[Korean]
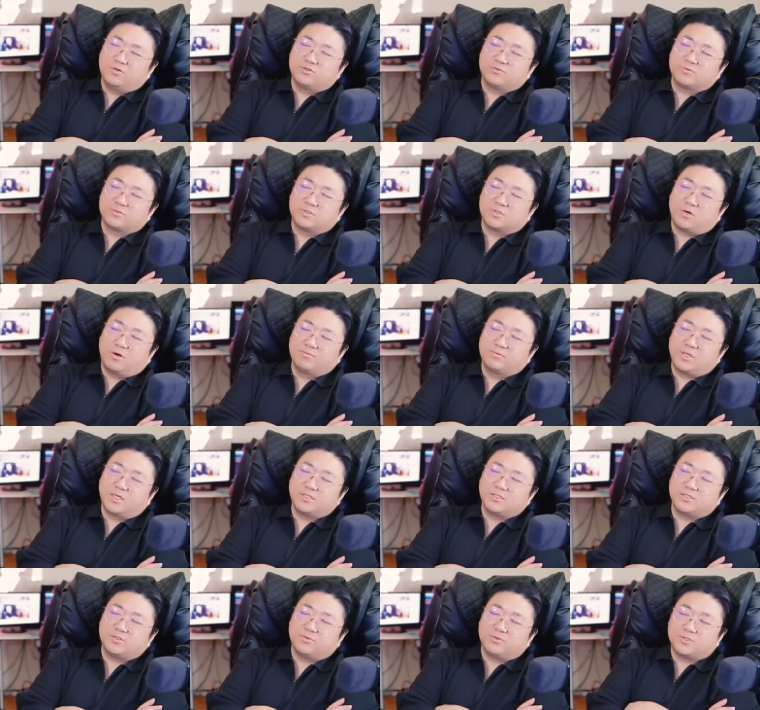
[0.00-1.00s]
요즘 그
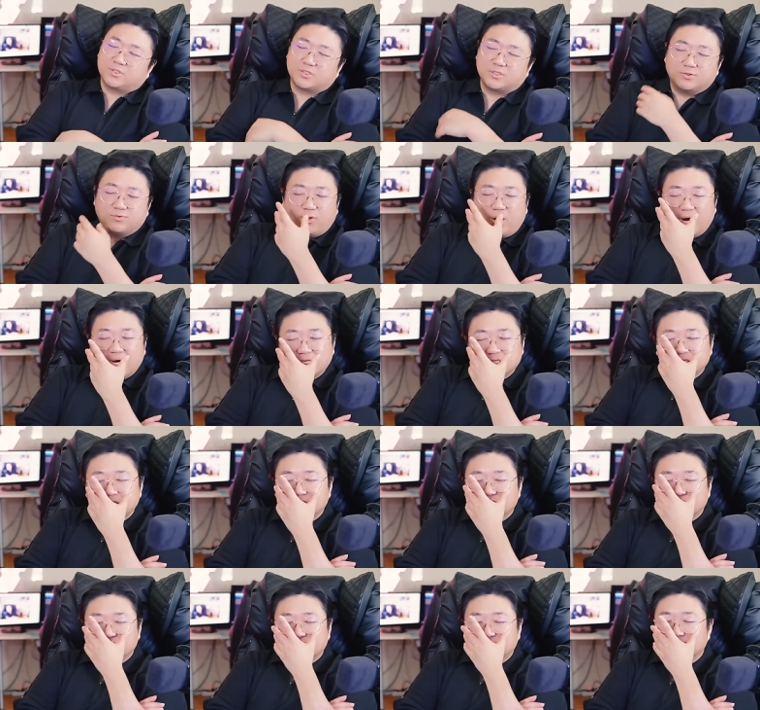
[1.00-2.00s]
검단 신도시 그
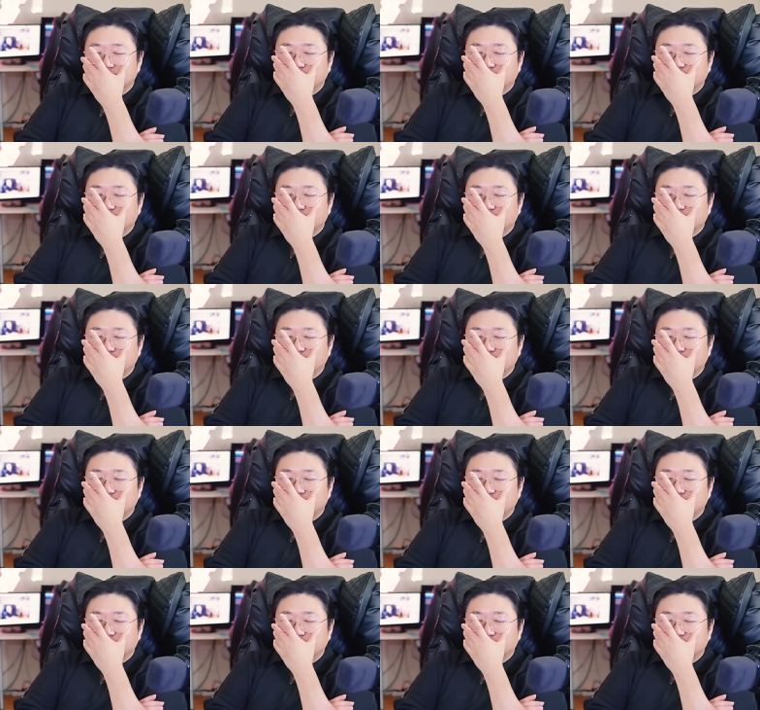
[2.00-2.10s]
왕릉